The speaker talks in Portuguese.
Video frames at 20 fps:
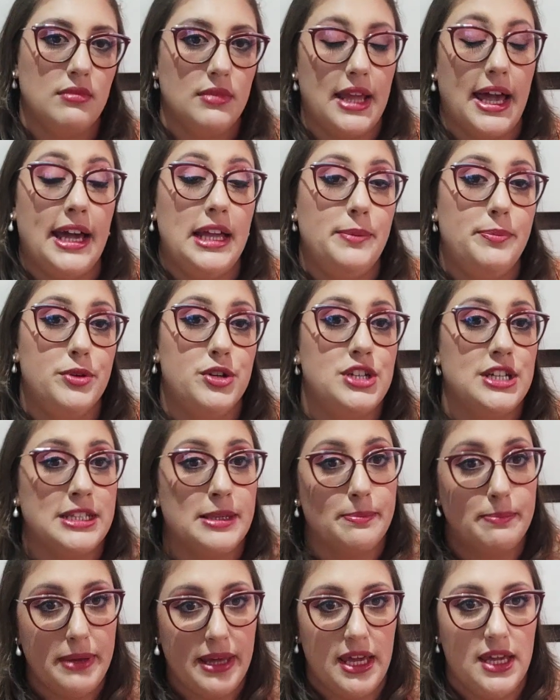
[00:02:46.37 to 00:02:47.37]
tá? Ele
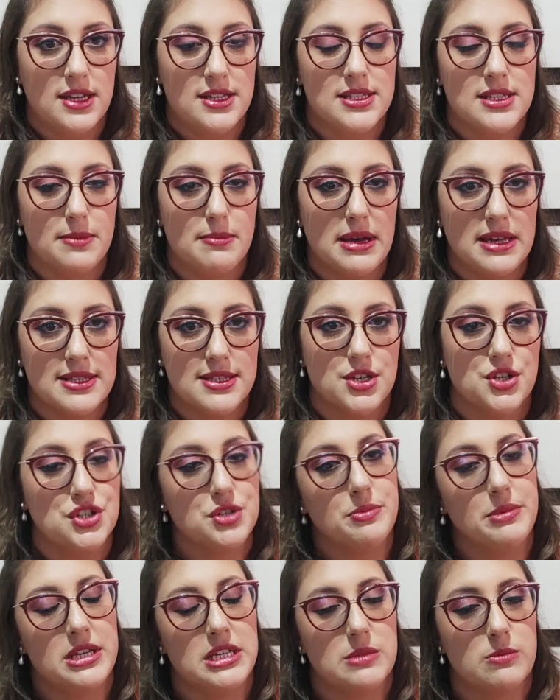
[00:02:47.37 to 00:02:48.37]
projeta bem, assim,
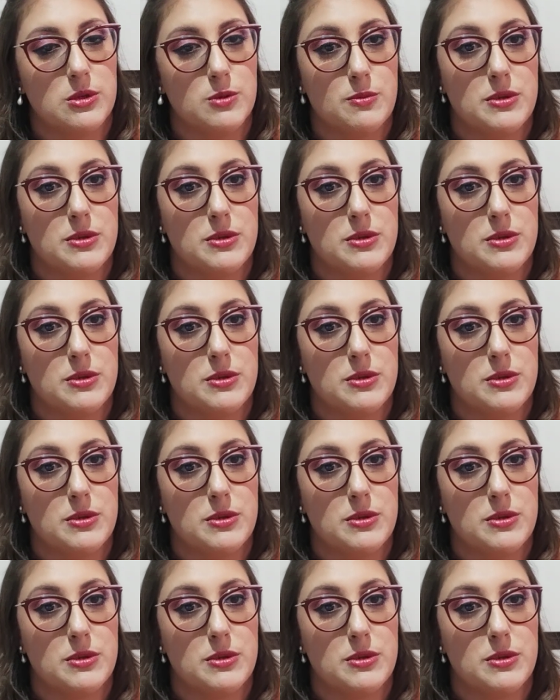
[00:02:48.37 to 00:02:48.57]
bastante mesmo.